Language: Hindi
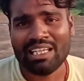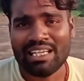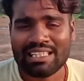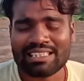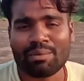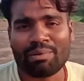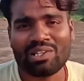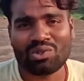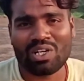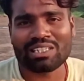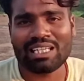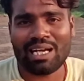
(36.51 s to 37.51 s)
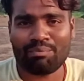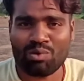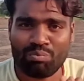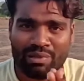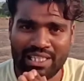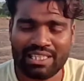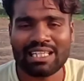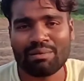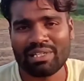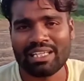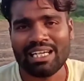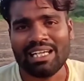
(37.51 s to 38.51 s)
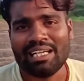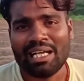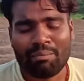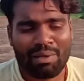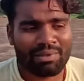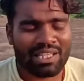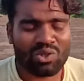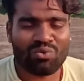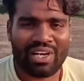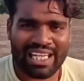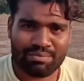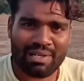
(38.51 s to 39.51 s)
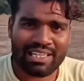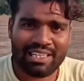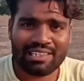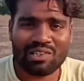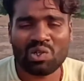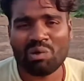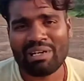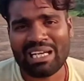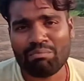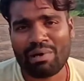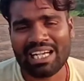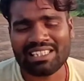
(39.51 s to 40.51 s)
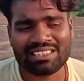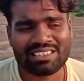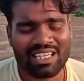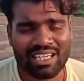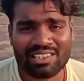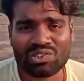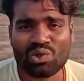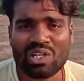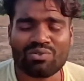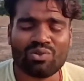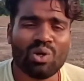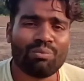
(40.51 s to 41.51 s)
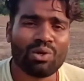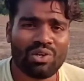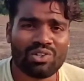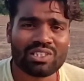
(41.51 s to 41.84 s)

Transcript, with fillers: इसके पहले थोड़ा सा आपको पीछे जाना पड़ेगा मैं बता दूँ फ्लैशबैक ले जाता हूँ कि मैंने बाईस अगस्त को एक गोप्रो हीरो